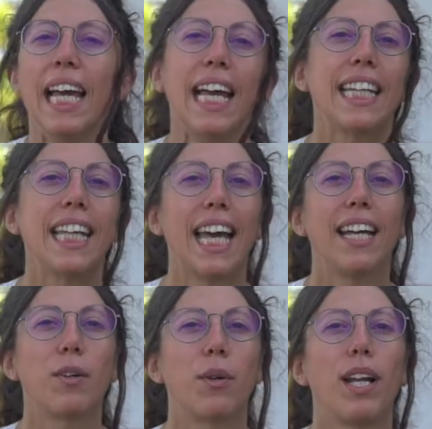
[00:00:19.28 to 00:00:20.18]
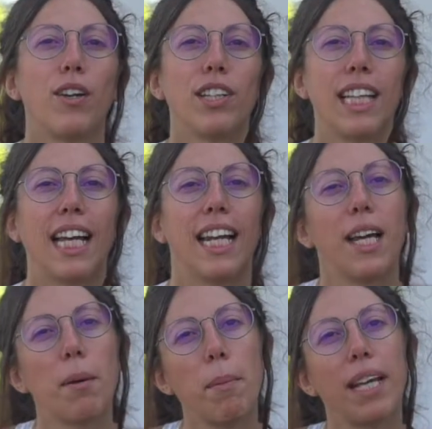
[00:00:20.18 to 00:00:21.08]
ed è quello
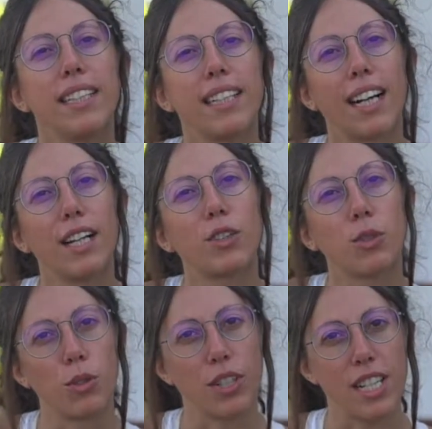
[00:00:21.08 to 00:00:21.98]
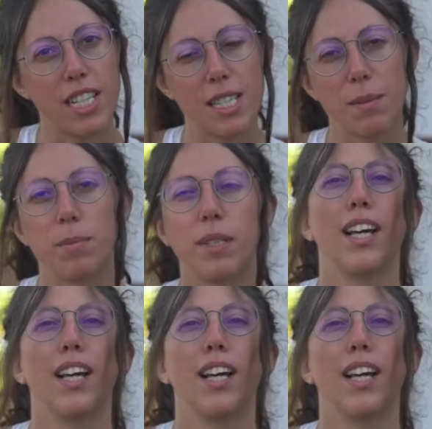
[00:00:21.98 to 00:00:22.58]
del medical tourism.